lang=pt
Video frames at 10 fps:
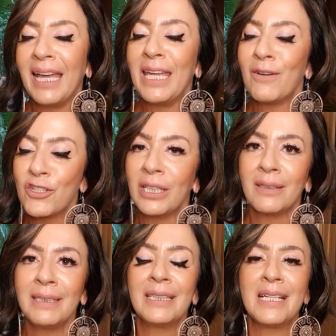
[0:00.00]
E eu achei
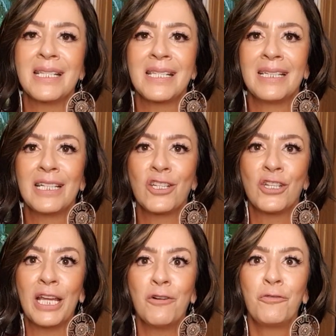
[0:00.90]
tão interessante,
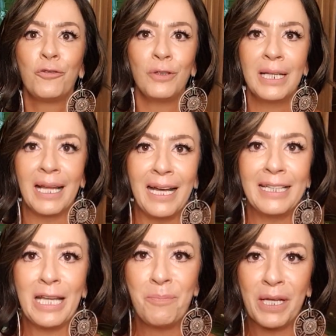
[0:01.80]
aí eu fui lá,
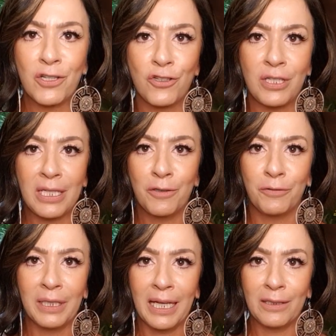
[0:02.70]
né, pertinho,
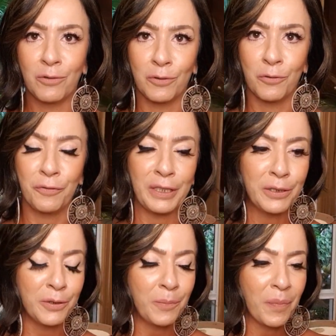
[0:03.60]
fui lá no, no
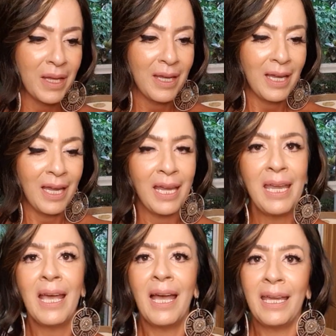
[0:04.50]
vidro,
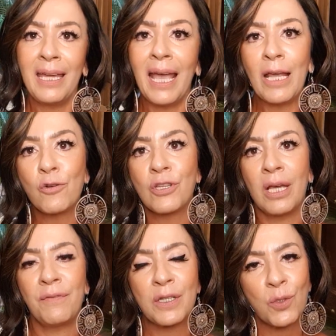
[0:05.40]
e aí era o
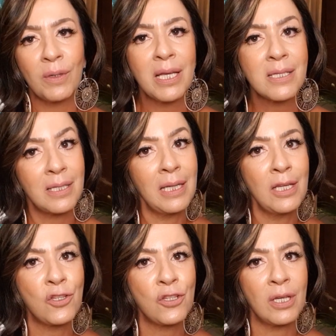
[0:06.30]
Jefferson e a
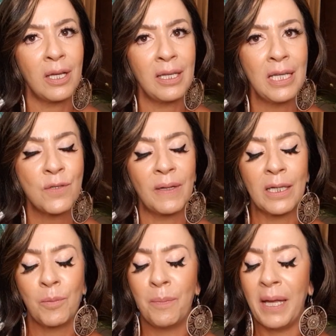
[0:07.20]
Cíntia, e eles
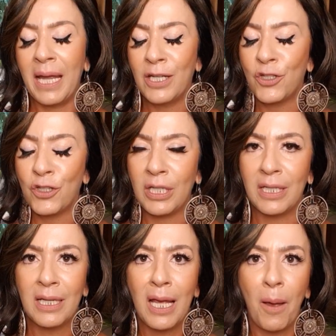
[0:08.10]
falaram, Beth,
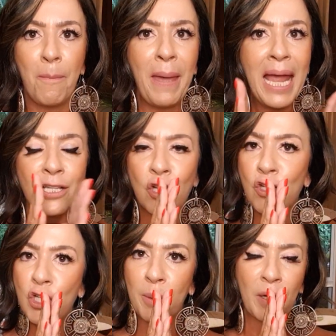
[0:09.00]
Beth, a
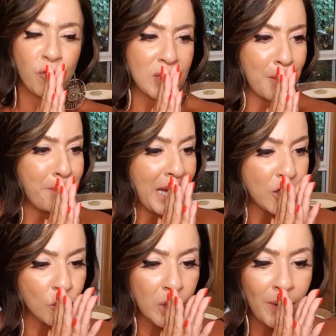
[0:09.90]
gente ama você, Beth,
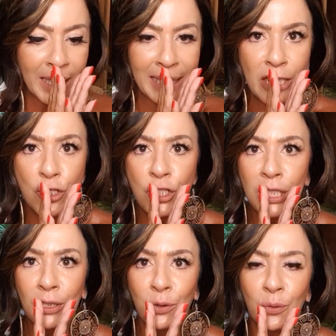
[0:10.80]
eu não
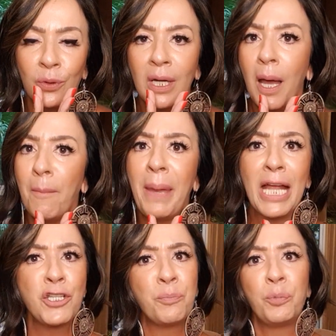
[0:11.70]
acredito,
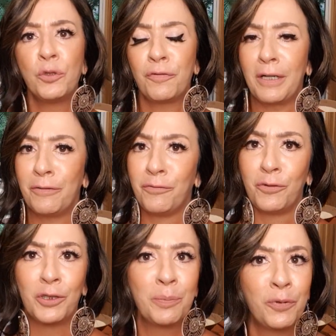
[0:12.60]
Beth, por
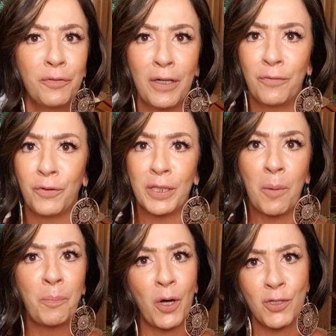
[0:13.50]
favor, por favor, eu
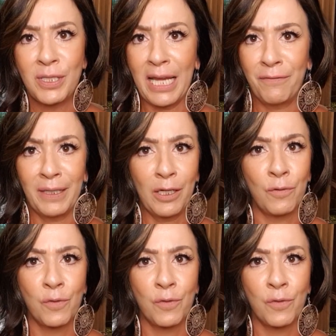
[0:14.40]
posso ir aí falar com